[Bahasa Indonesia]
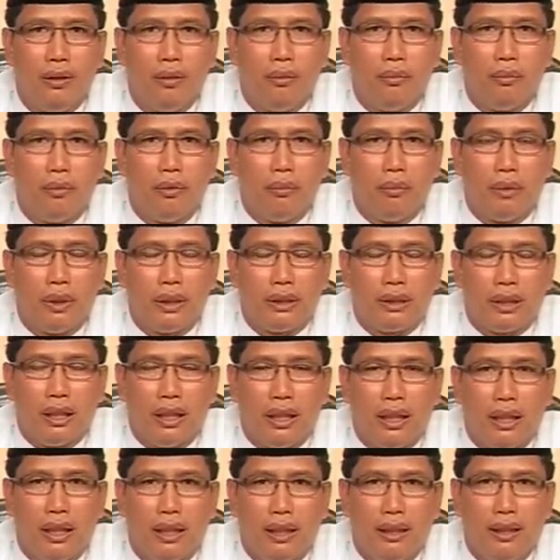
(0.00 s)

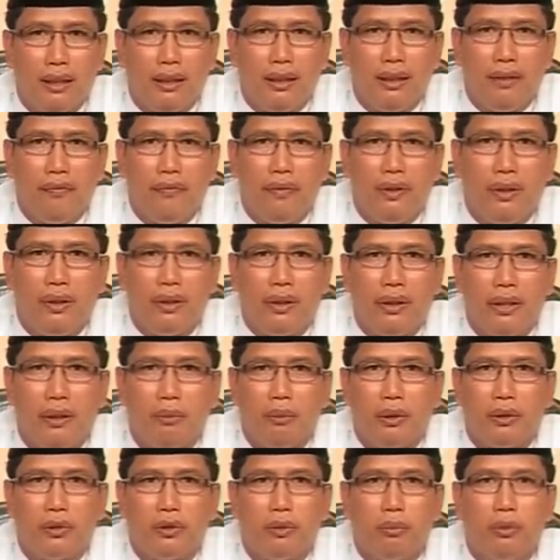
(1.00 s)
Pemirsa Hadi TV
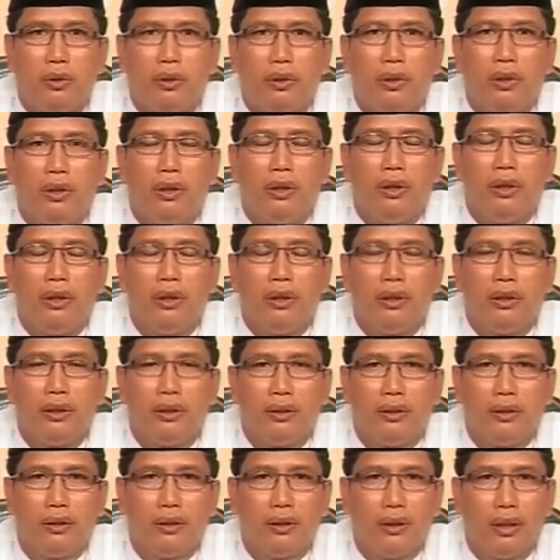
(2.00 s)
rahimakumullah.
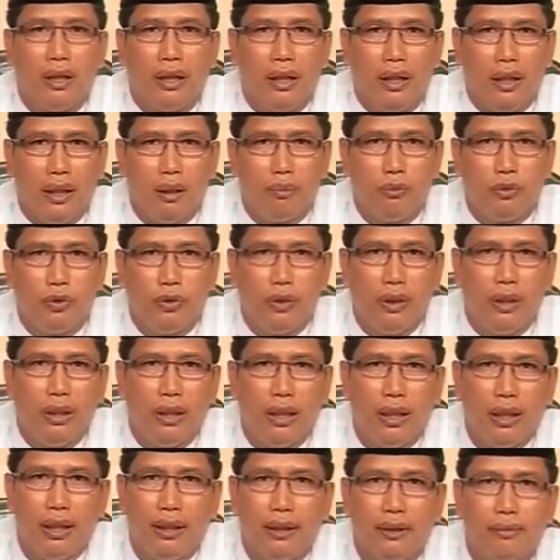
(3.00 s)

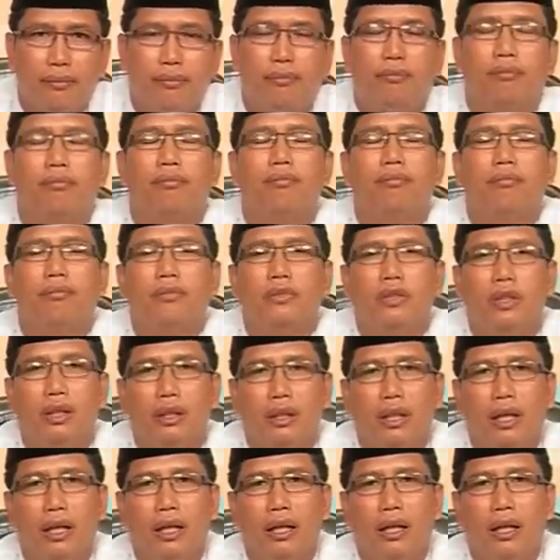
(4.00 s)
Alhamdulillah kita